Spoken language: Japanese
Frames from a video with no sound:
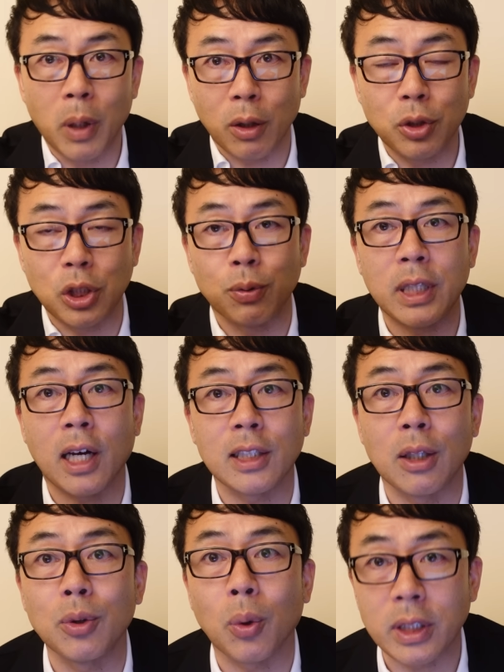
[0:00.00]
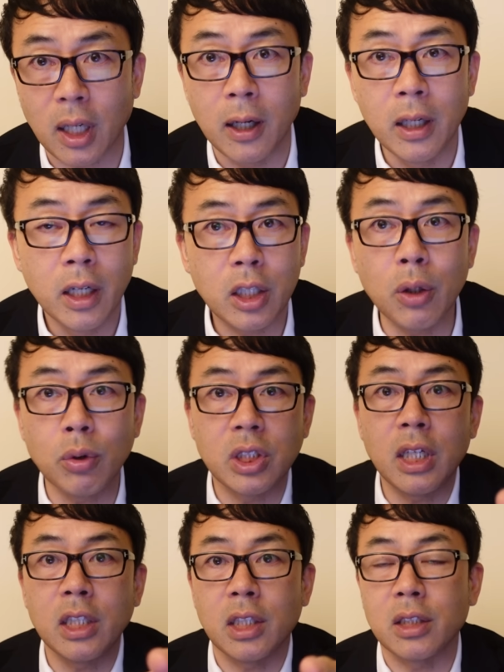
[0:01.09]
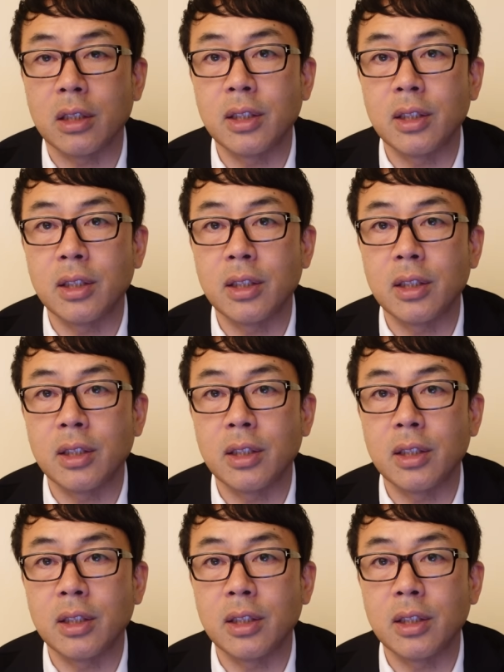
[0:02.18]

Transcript: まあ、口塞がせるとかさ、議論しないじゃないですか。